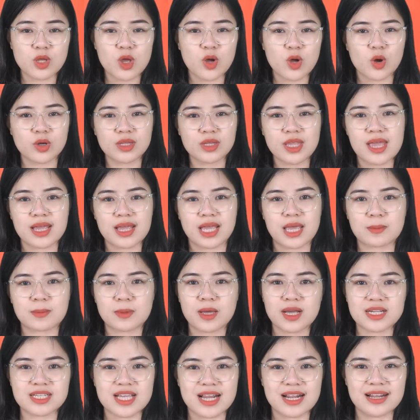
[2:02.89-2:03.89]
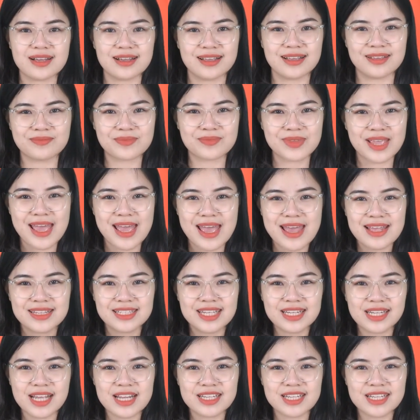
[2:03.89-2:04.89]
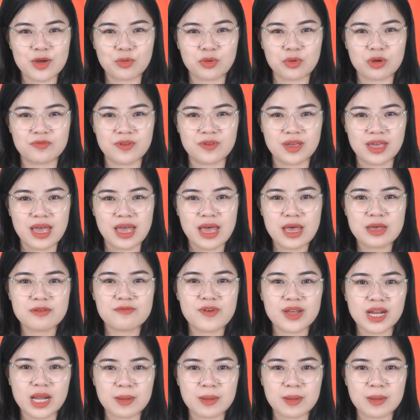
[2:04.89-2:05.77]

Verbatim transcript: tôi có thể kịp thời trả lời. Xin kính chào quý vị